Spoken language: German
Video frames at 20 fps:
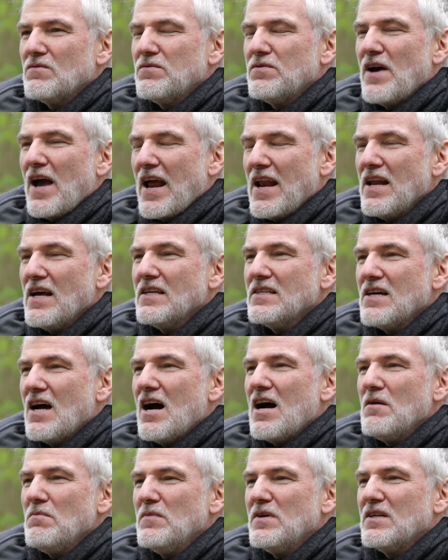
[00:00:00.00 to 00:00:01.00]
verändert
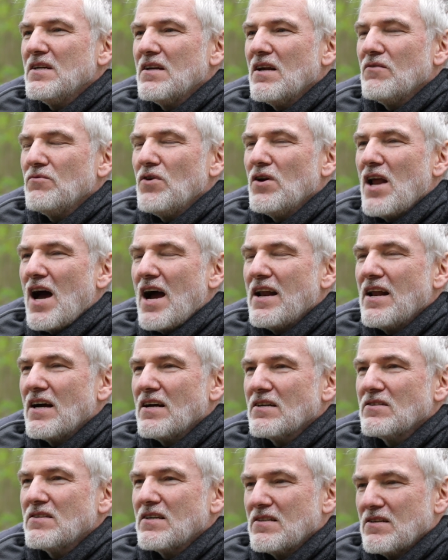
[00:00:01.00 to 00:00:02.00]
haben in, von
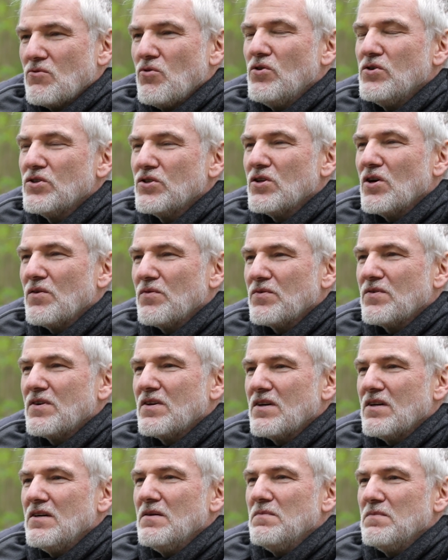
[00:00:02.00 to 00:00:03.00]
einer
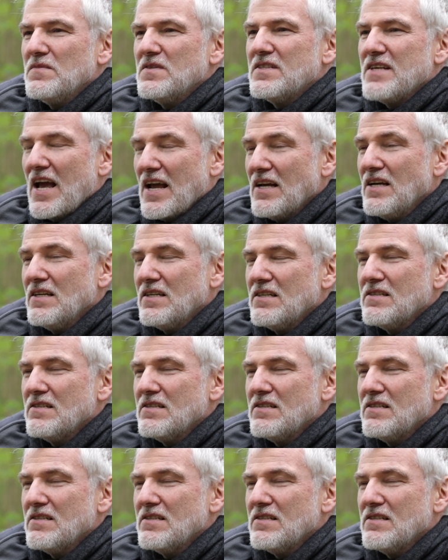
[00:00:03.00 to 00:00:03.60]
Kohlenstoffsenke,